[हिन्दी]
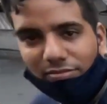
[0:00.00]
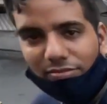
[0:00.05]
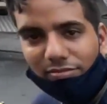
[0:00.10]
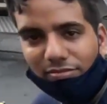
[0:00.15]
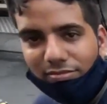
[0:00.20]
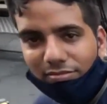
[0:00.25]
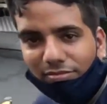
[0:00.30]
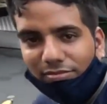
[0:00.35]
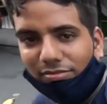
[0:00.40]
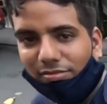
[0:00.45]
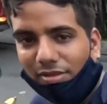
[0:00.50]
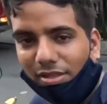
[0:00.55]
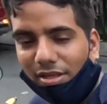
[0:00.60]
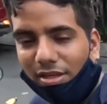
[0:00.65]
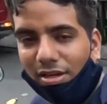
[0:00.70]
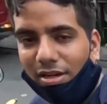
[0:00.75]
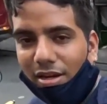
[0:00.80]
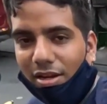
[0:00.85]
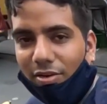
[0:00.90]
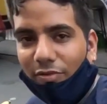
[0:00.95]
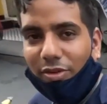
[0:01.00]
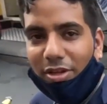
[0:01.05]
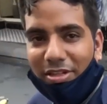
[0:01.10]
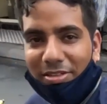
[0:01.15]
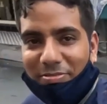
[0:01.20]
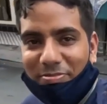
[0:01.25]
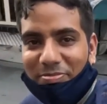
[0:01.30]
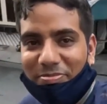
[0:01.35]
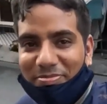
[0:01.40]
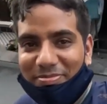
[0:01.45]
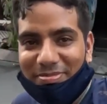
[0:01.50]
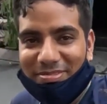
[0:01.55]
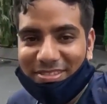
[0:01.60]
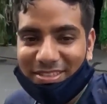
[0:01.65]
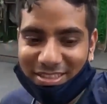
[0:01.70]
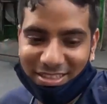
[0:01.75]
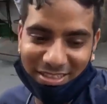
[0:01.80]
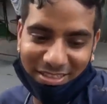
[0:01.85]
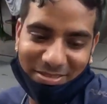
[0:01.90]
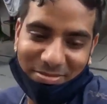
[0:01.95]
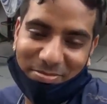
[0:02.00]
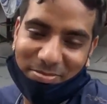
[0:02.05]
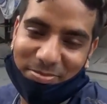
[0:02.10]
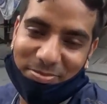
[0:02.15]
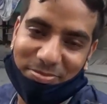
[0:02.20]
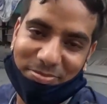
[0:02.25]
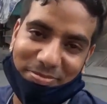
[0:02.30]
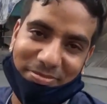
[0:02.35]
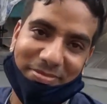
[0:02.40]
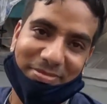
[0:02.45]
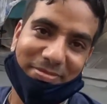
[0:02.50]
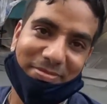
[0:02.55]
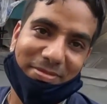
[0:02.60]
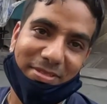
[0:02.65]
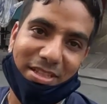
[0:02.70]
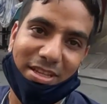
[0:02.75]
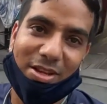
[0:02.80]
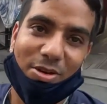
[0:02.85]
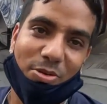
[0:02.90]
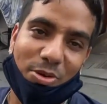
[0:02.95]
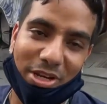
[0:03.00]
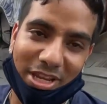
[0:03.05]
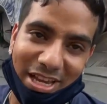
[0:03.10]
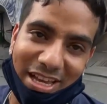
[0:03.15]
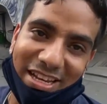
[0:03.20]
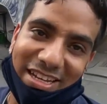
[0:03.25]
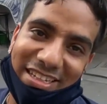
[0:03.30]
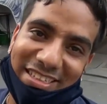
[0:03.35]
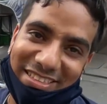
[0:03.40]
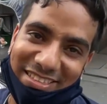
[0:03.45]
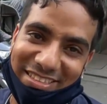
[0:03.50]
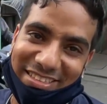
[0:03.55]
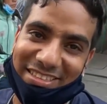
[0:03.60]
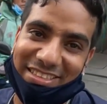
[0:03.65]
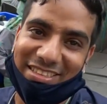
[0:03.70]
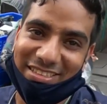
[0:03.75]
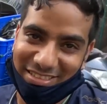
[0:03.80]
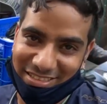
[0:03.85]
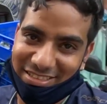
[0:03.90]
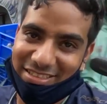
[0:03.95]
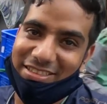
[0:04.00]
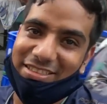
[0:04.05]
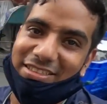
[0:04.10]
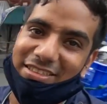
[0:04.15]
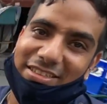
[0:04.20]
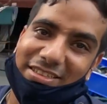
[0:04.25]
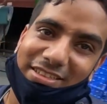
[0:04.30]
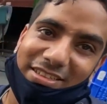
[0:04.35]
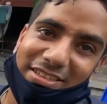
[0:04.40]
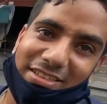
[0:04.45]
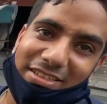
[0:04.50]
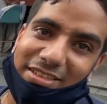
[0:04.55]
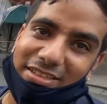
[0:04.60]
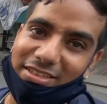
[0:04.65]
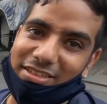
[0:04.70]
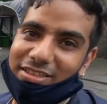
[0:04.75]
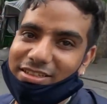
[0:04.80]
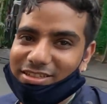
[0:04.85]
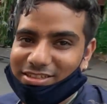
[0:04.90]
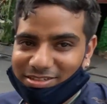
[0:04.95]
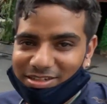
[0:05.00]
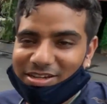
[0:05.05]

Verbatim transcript: भाई क्या नाम आपका नवीन नवीन क्या उनियाल विकास नेगी